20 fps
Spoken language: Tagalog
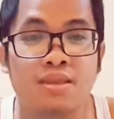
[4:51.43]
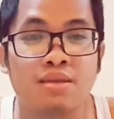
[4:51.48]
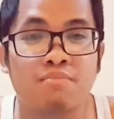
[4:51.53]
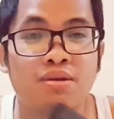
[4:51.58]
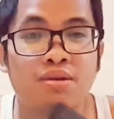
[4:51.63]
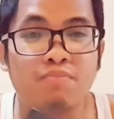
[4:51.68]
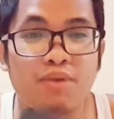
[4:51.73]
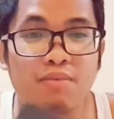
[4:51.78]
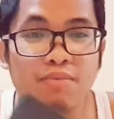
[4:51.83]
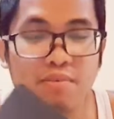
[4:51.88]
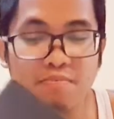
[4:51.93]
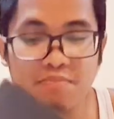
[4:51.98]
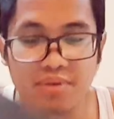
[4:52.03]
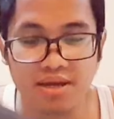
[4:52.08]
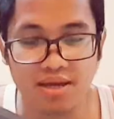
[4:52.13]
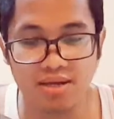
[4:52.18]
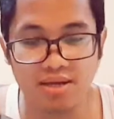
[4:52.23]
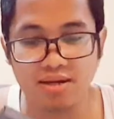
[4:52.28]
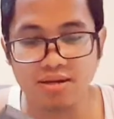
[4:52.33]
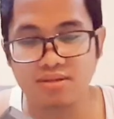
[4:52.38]

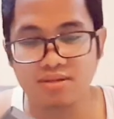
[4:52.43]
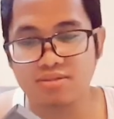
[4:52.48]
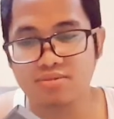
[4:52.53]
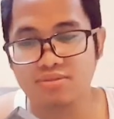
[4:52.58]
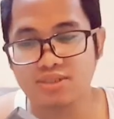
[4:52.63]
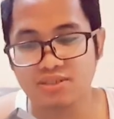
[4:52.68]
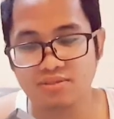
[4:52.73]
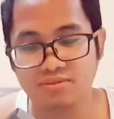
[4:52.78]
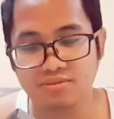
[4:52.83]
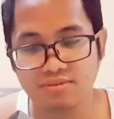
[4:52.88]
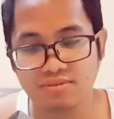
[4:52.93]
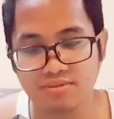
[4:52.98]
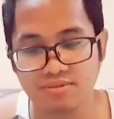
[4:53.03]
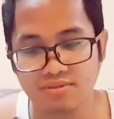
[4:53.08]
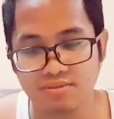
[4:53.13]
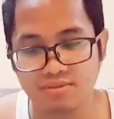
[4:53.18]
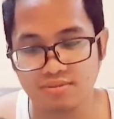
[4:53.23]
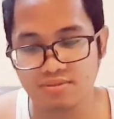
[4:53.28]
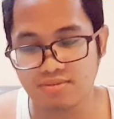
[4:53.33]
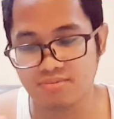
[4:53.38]
ipapapel
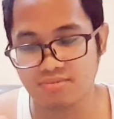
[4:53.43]
siguro.